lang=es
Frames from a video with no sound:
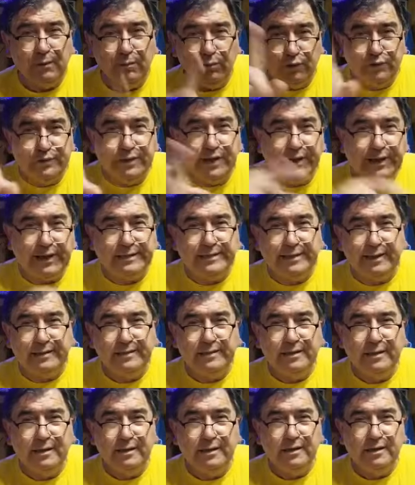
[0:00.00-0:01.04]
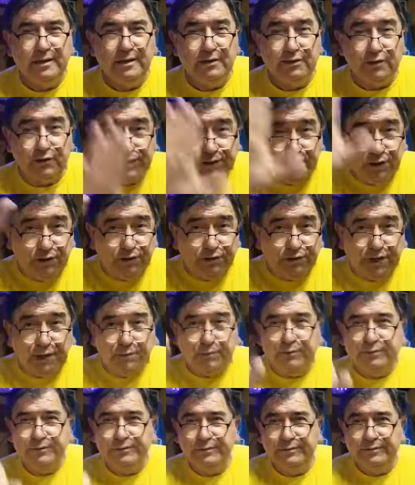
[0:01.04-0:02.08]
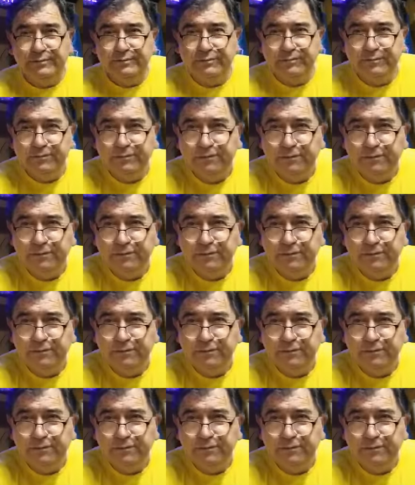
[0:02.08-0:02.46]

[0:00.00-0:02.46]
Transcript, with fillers: Muchas gracias. Nos encontramos.